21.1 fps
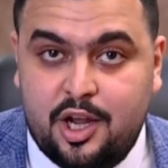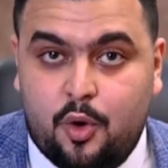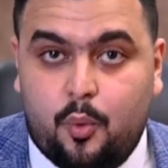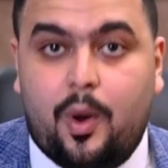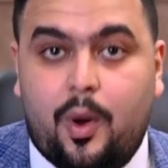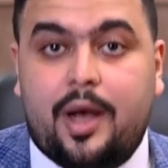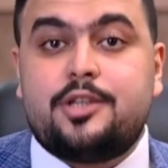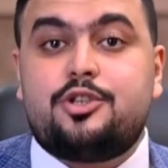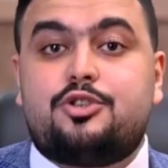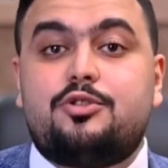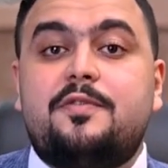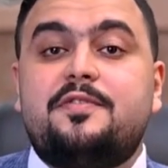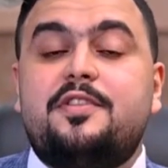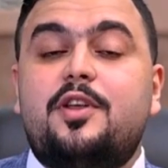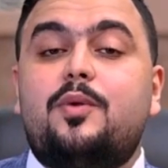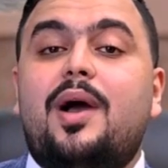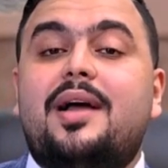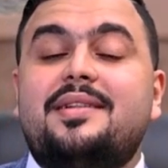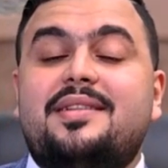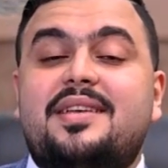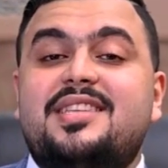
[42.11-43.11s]
وهنشوف
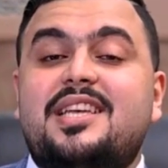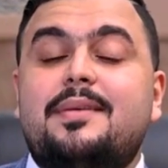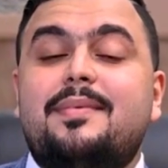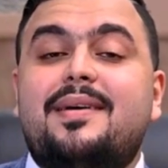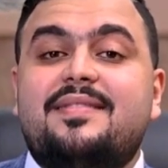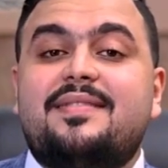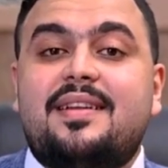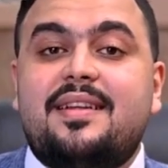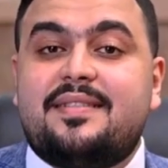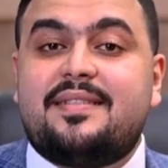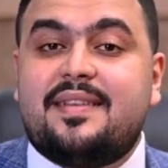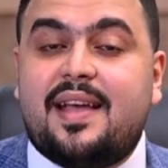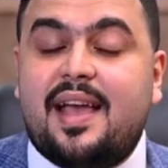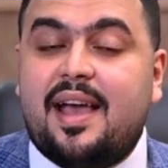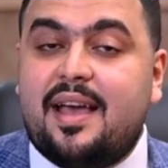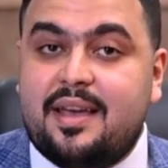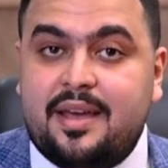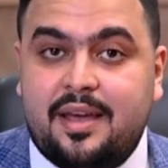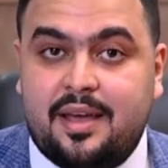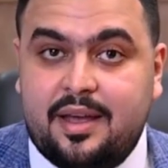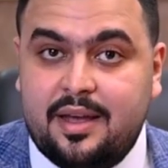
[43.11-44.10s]
دلوقتي سمات
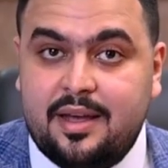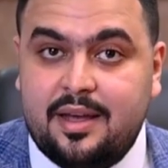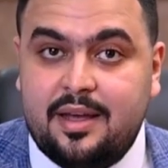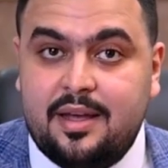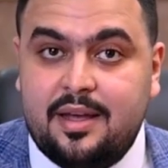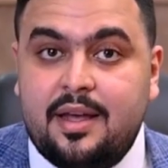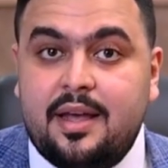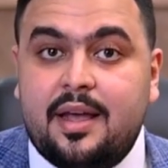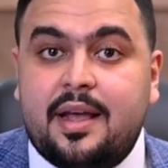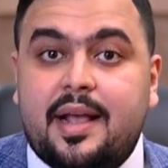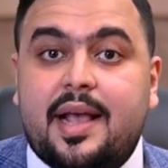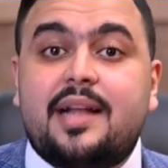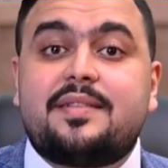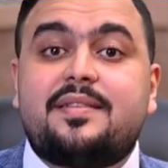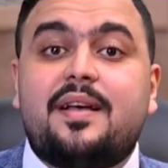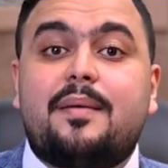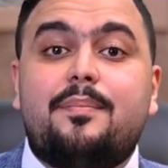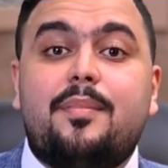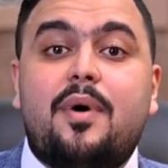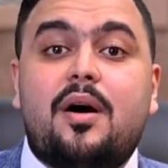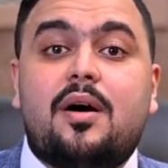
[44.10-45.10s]
الاتجاه إيه
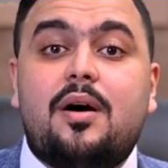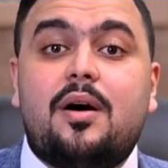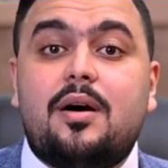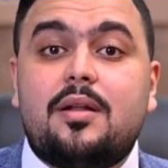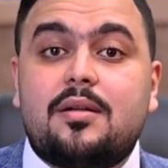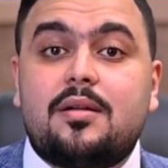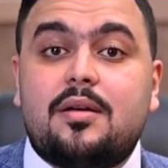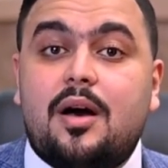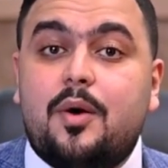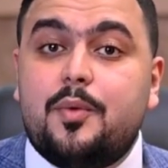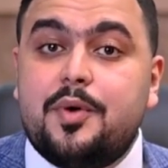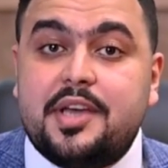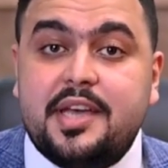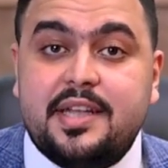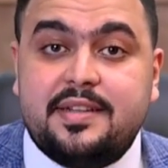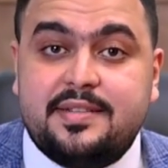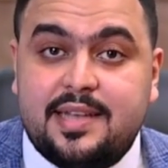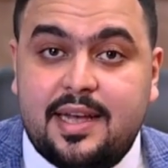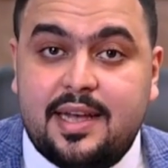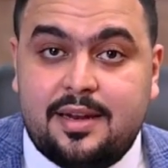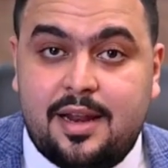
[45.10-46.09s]
كتب مقال قوي
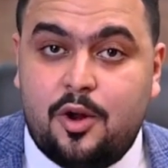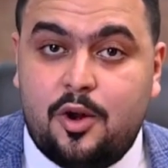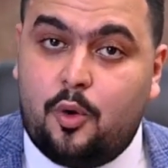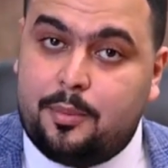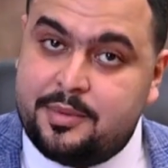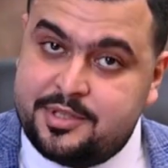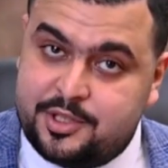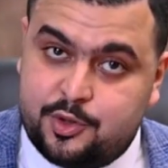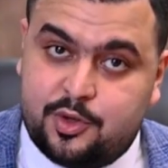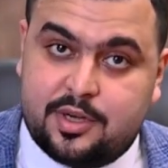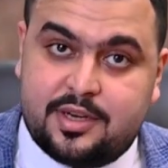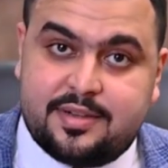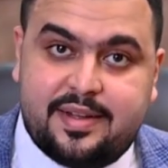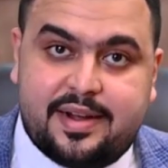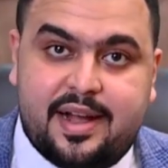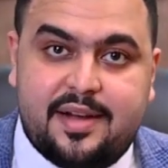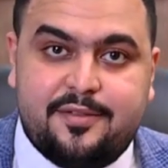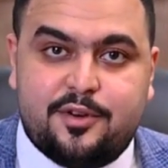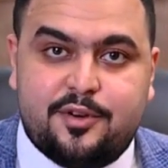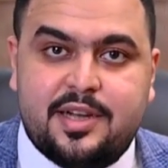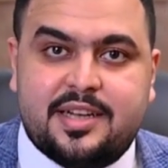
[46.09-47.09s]
جدا اللي هو من صور
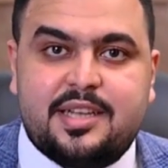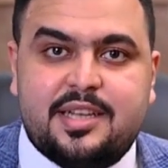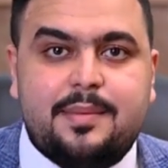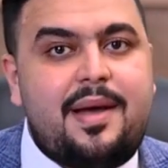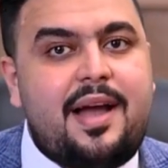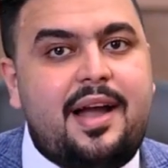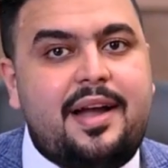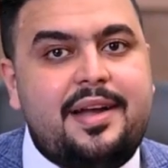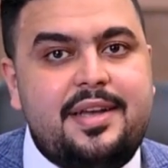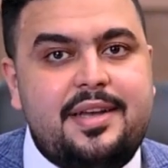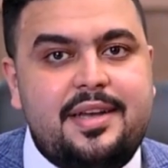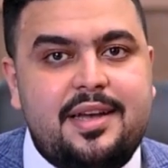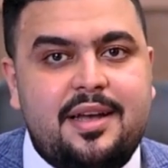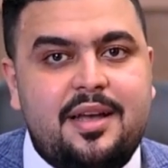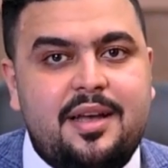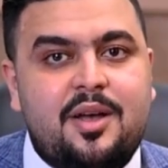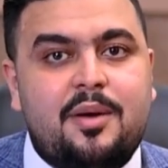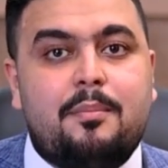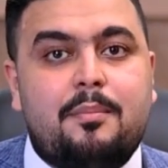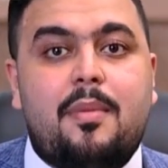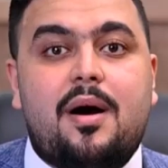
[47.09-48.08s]
التكافل الاجتماعي
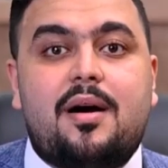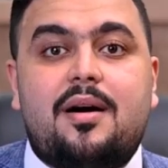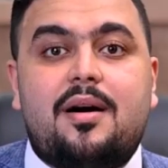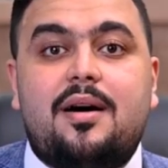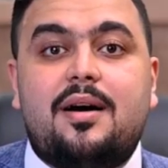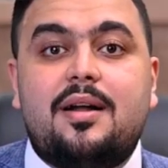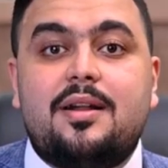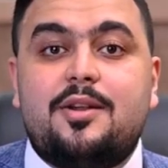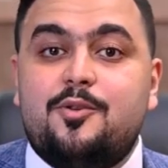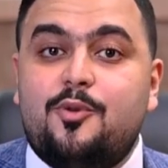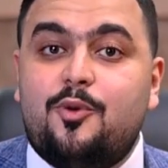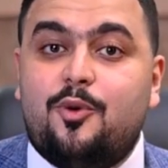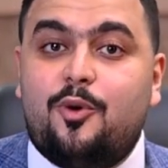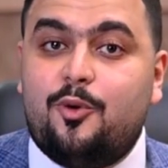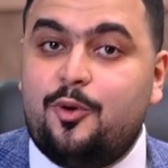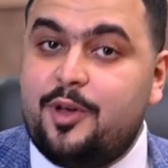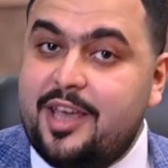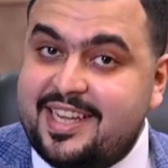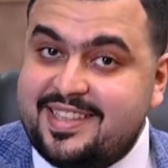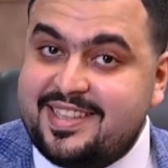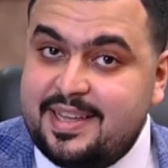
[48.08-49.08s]
مقال
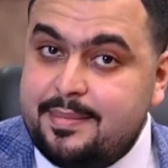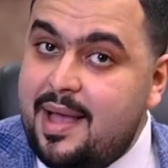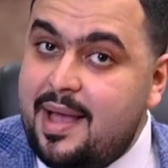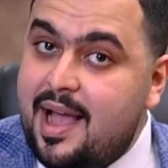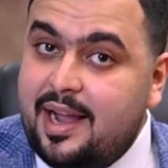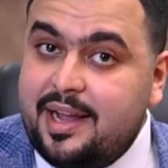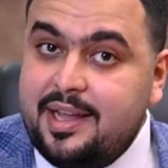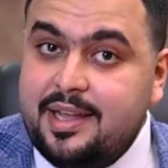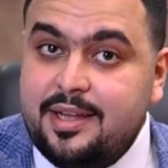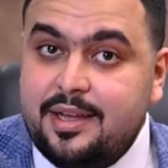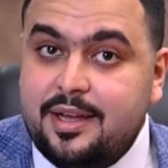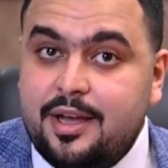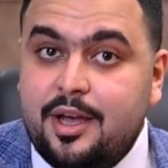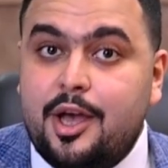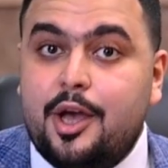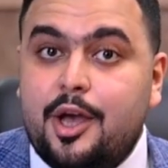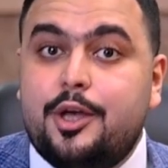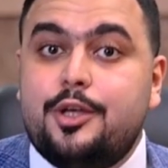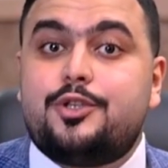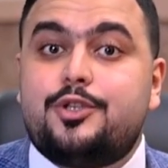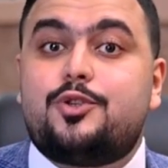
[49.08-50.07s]
نوعه اجتماعي
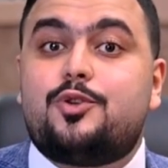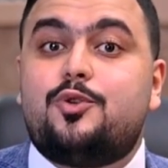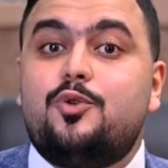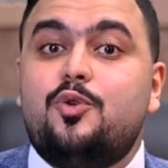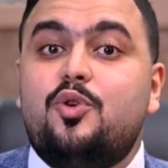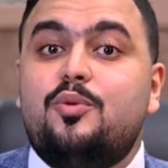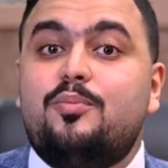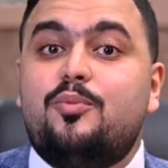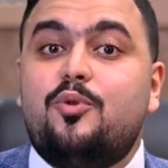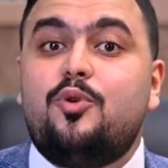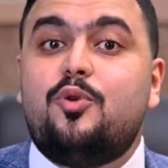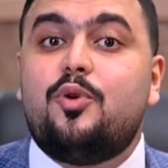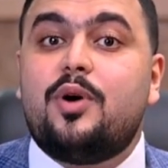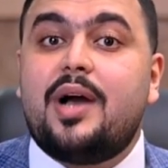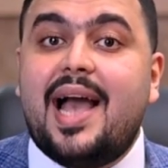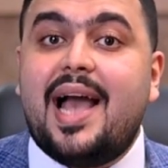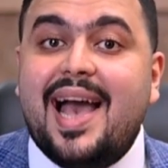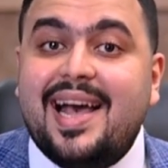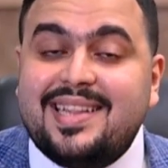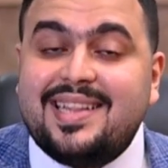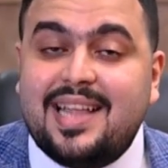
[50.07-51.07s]
اسلوبه
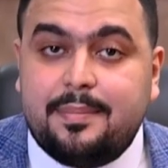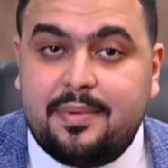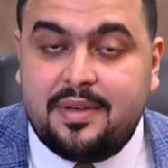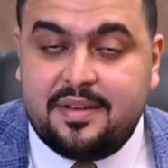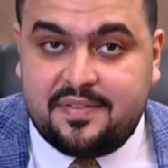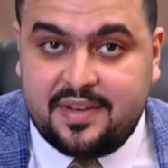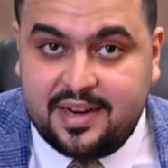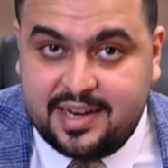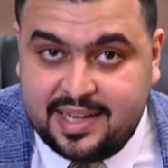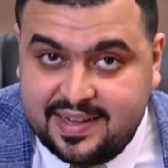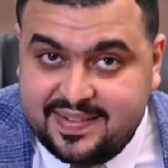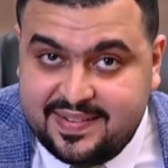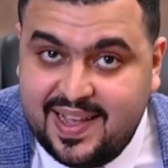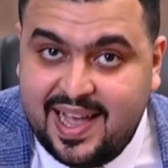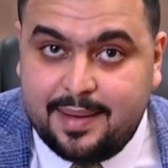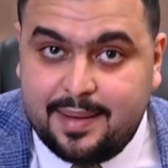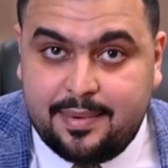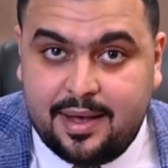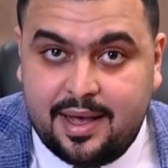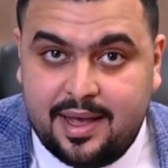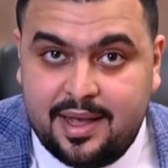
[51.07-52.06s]
ادبي في
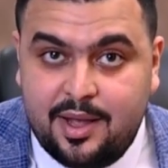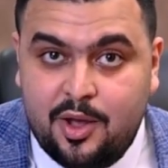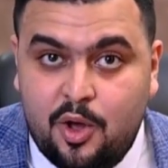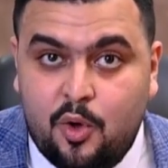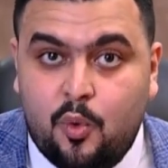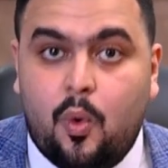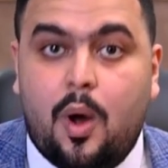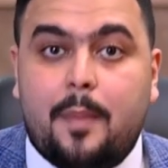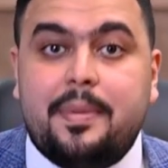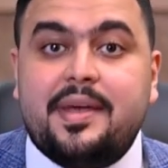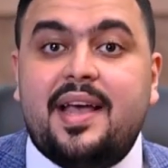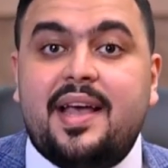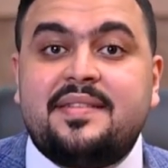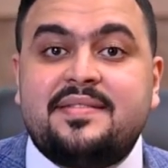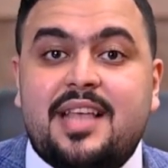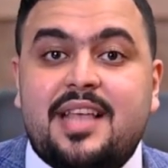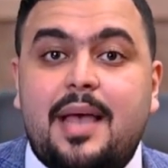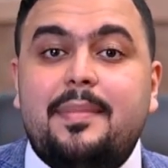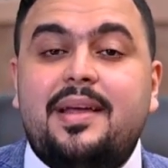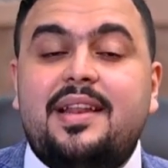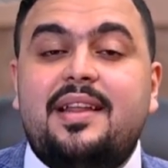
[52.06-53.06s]
الكتابه
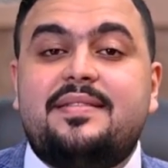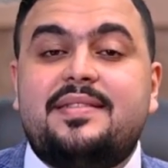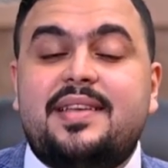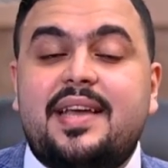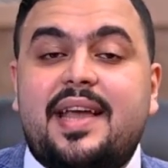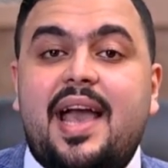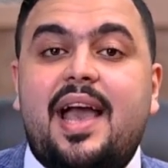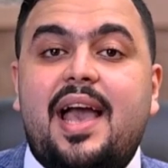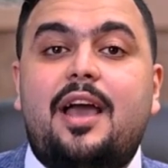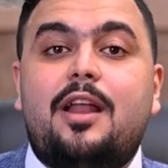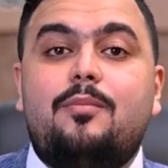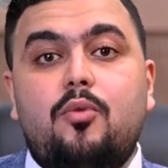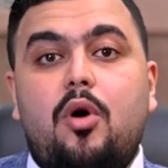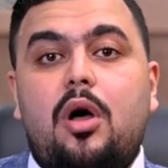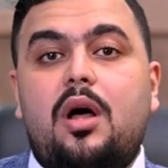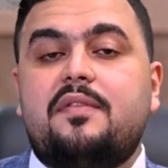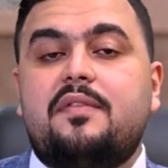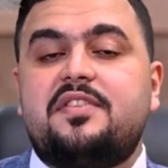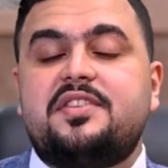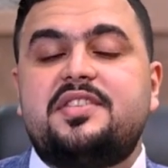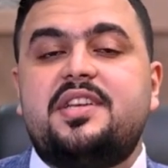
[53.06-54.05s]
وبينتمي لاتجاه
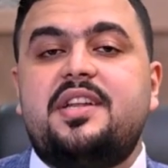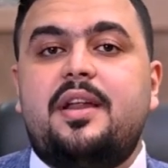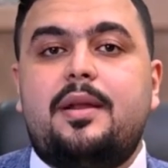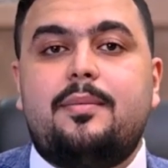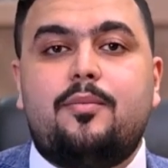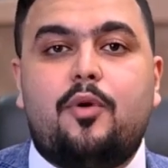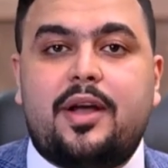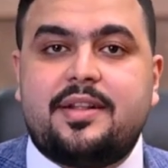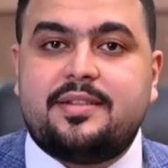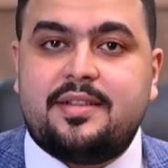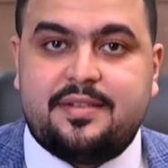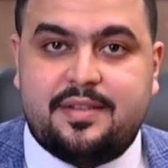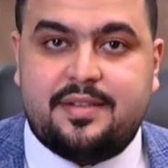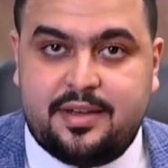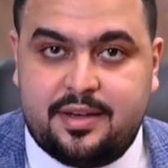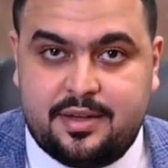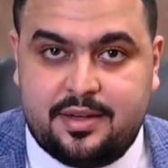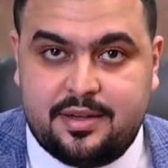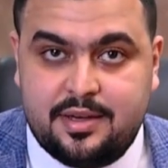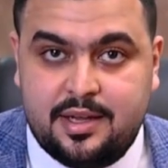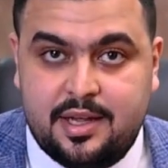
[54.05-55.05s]
المحافظين
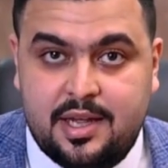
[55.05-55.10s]
المجددين